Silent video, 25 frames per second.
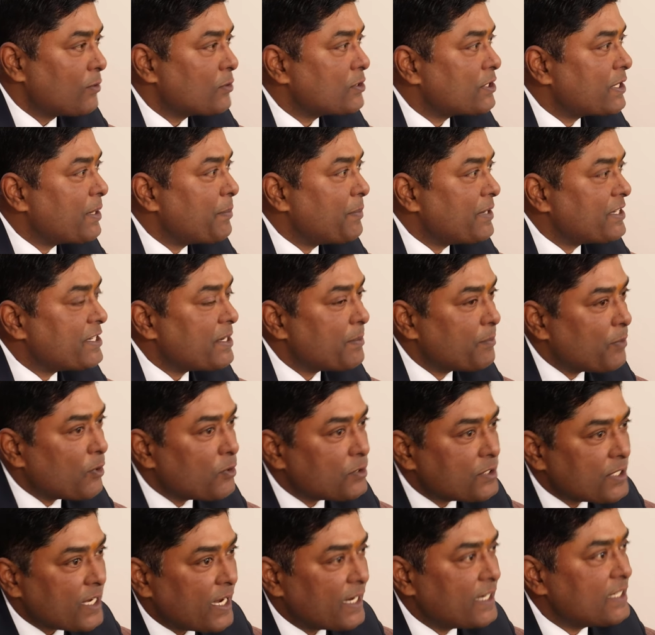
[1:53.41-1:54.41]
उसके पीछे
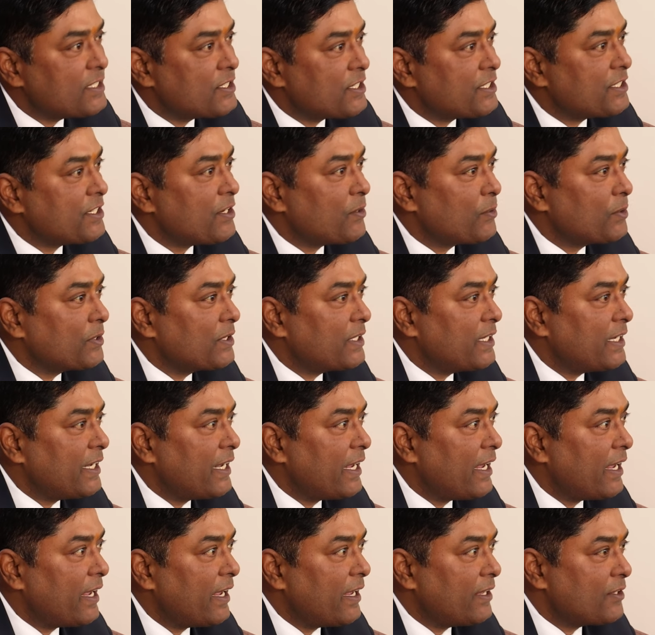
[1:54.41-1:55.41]
बहुत सारी चीज़ें होती
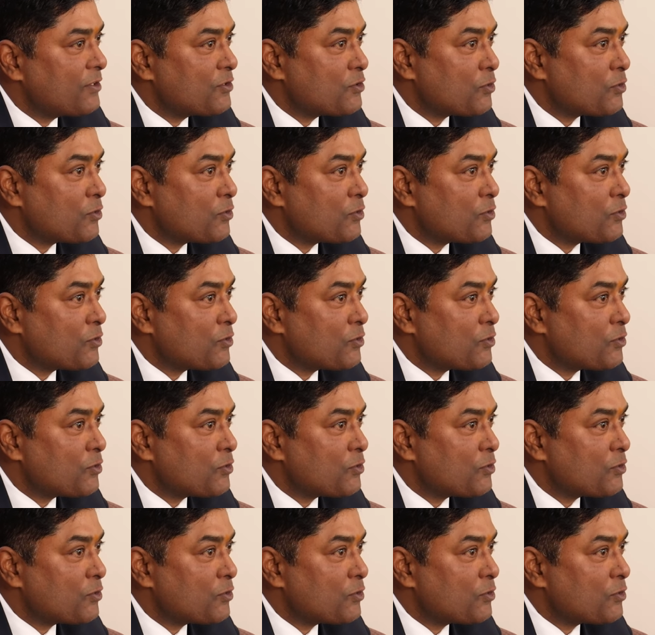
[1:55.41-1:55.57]
है